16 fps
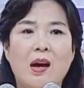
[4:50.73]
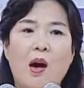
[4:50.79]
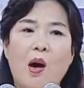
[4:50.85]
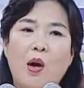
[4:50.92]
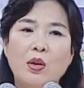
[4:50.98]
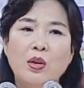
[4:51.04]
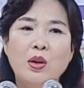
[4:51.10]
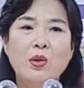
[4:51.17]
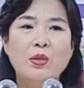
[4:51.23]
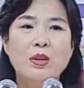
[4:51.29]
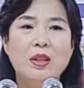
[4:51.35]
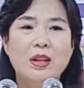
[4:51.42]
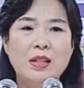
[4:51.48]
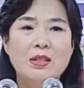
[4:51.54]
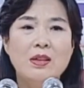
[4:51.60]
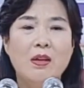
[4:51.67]
어려운
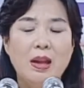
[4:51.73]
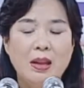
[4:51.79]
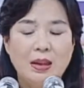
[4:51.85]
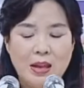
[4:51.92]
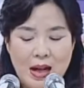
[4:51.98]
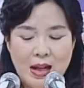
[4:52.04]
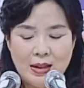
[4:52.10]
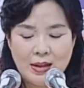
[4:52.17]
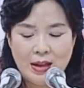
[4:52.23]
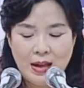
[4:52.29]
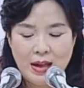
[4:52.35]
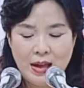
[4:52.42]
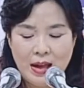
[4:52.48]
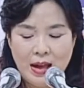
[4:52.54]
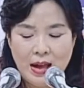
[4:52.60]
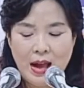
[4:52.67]
일에 처했다 할
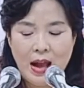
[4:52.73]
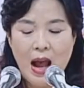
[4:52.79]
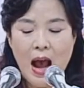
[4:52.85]
때